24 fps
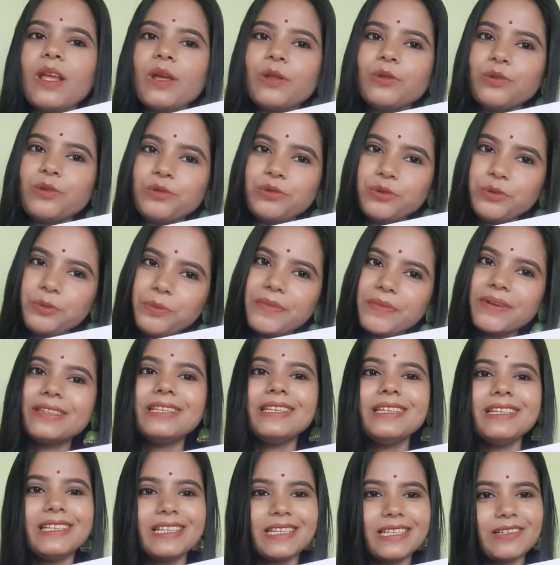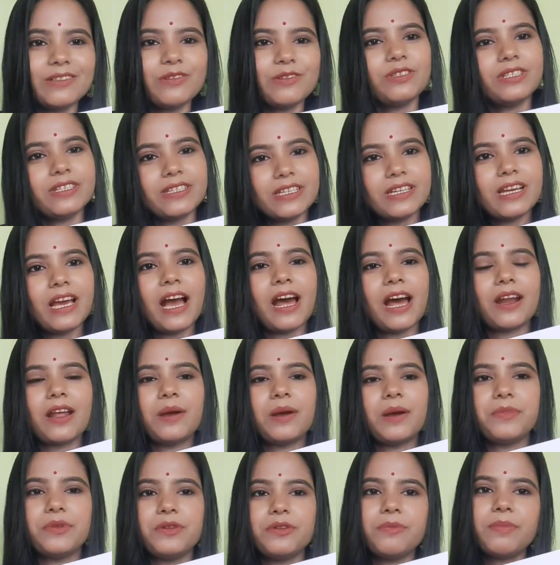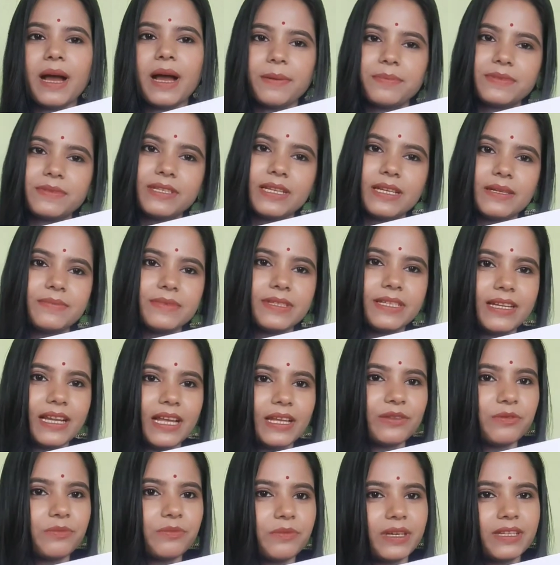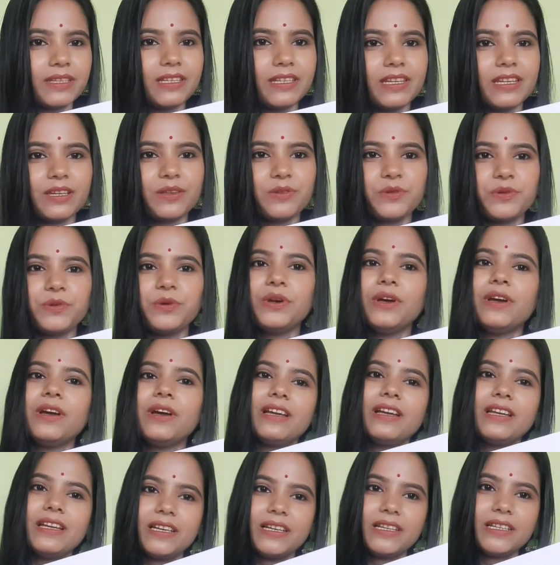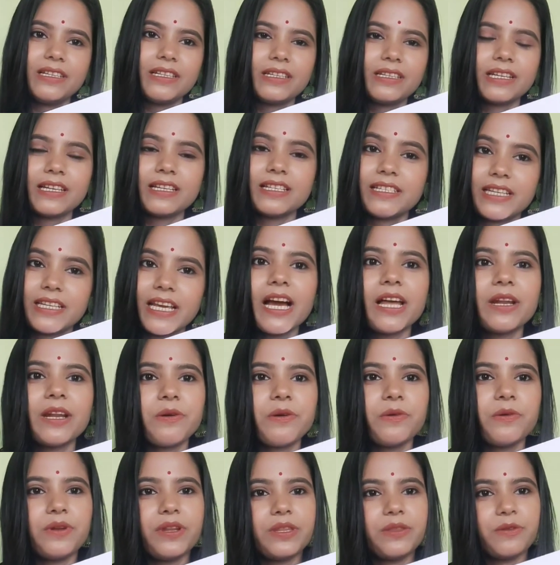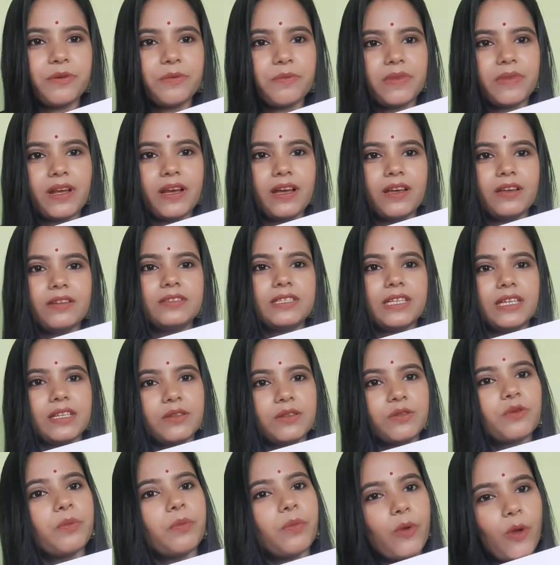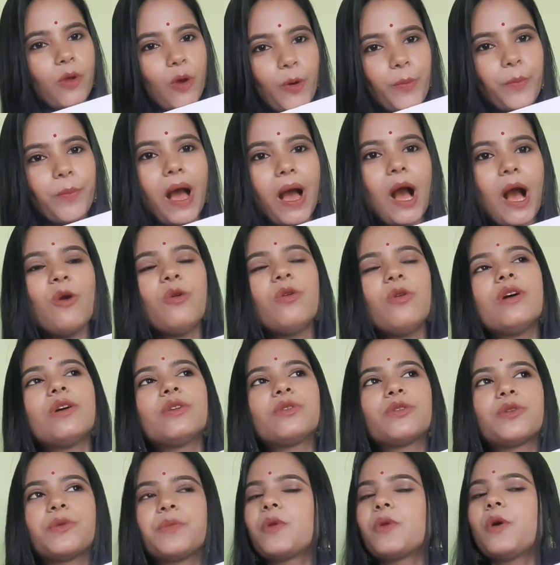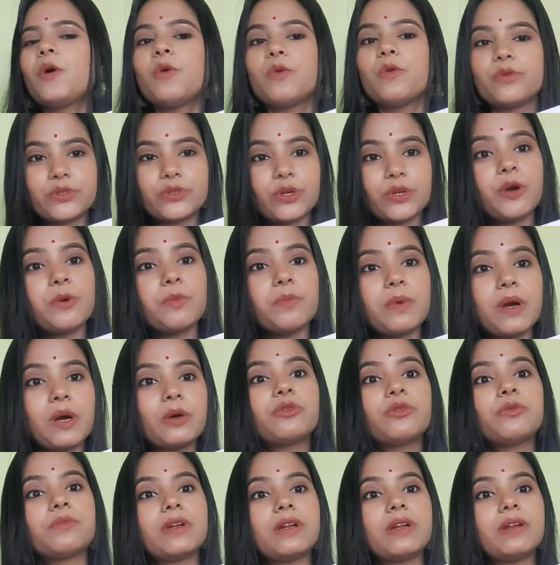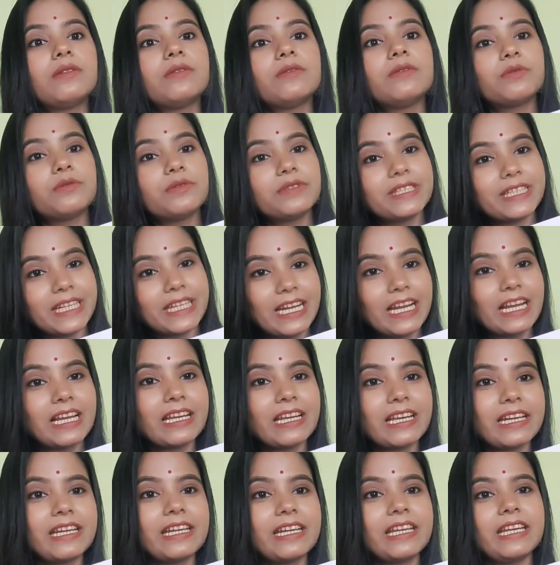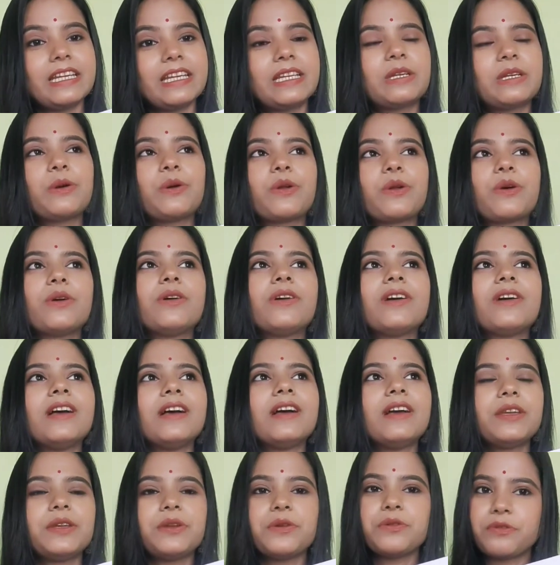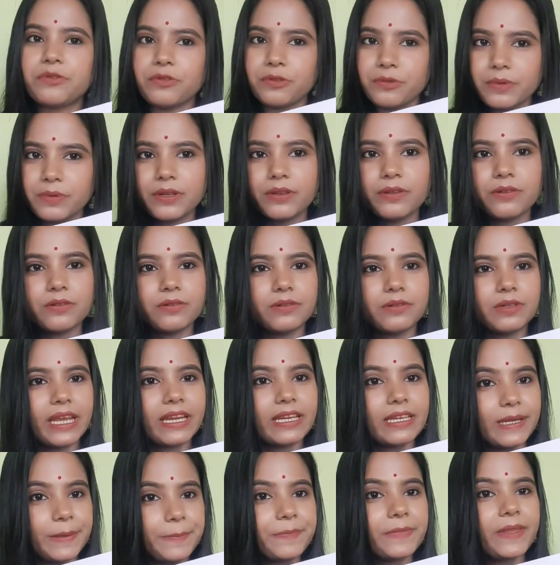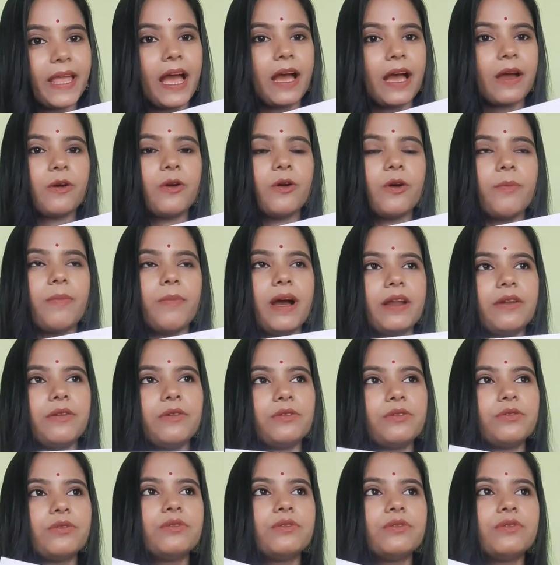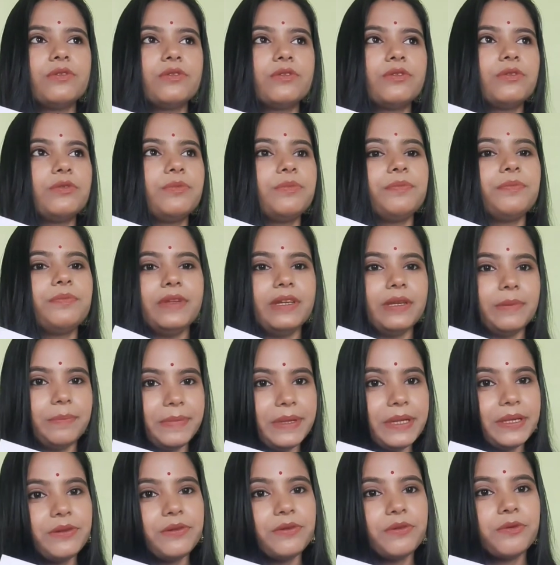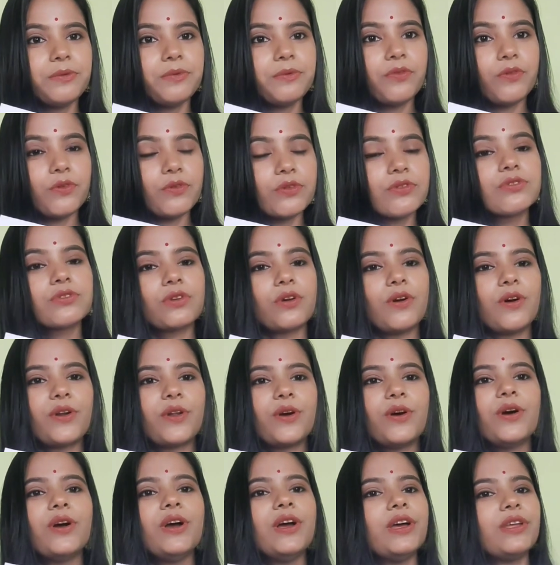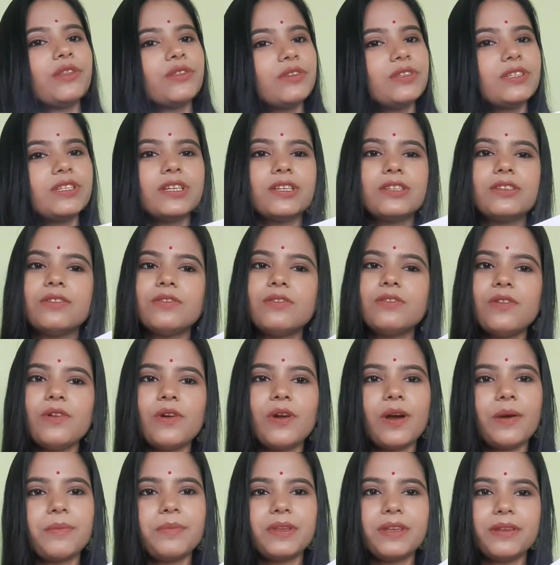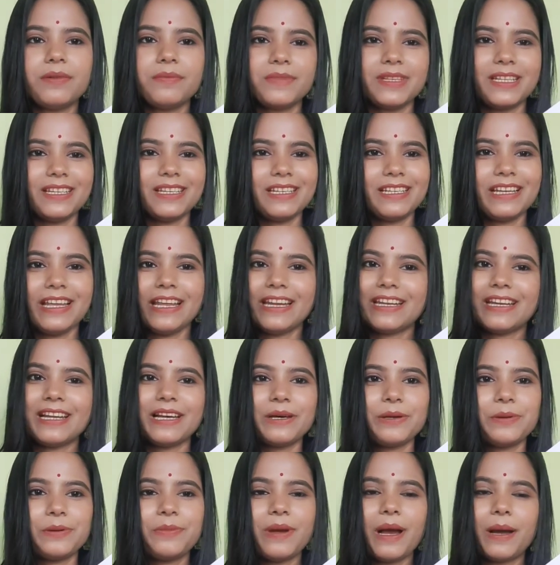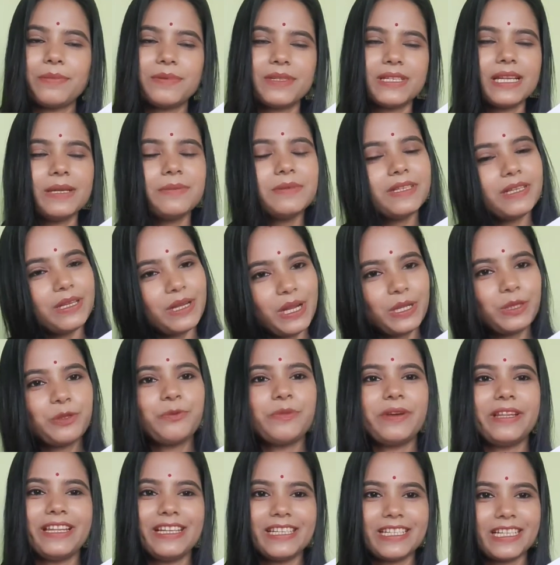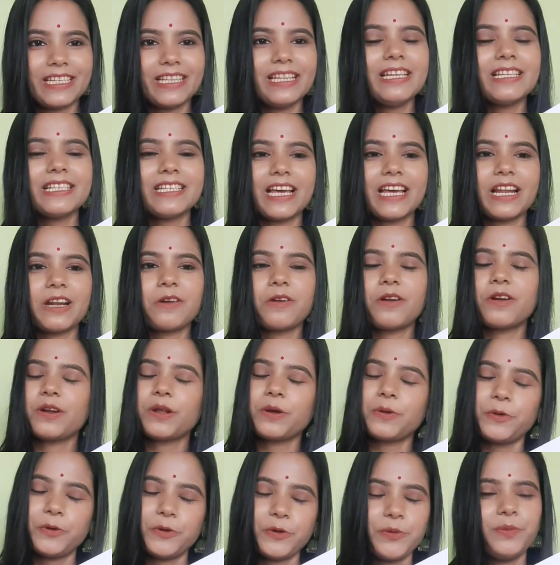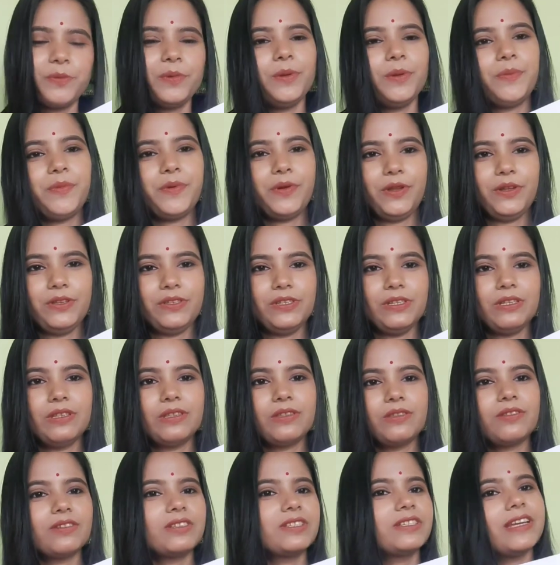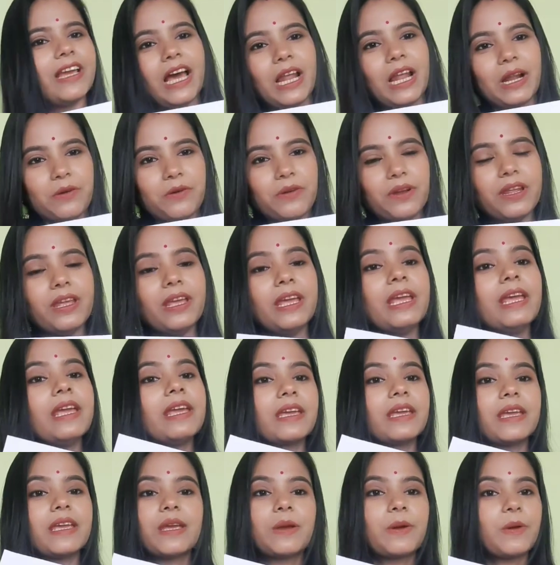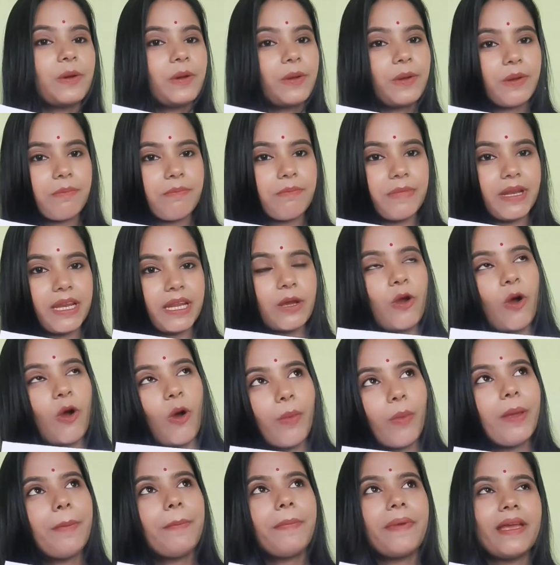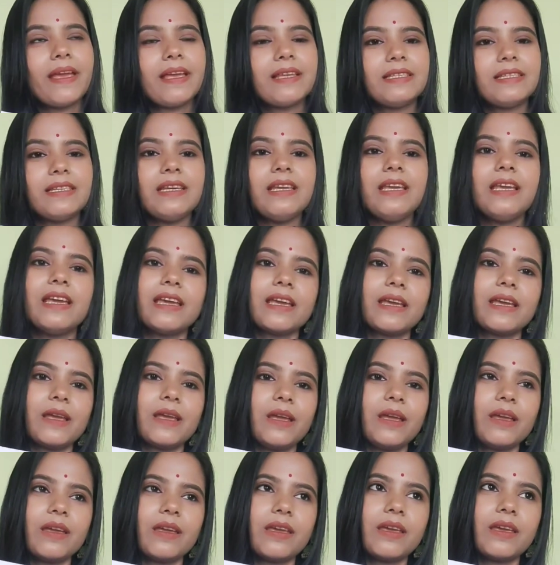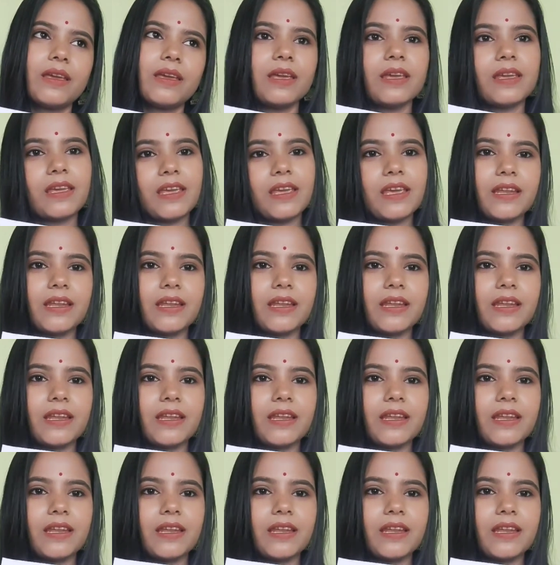তো তোমাদের রিকোয়েস্টে আর আমিও ভাবছিলাম যে না তোমাদের একটু এটা শেয়ার করি তোমরা যাতে তোমরাও পাও তোমরাও উৎসাহ পাও তোমরা নতুন চ্যানেল ক্রিয়েট করো ইউটিউবে অ্যাক্টিভ থাকো বা নতুন নতুন ভিডিও পোস্ট করো তো সেই জন্য আমি মানে এটা ভাবছিলাম যে না তোমাদের সাথে শেয়ার করাটা খুবই প্রয়োজন তো শেয়ার করি কি করে মানে কবে পেয়েছি কি কি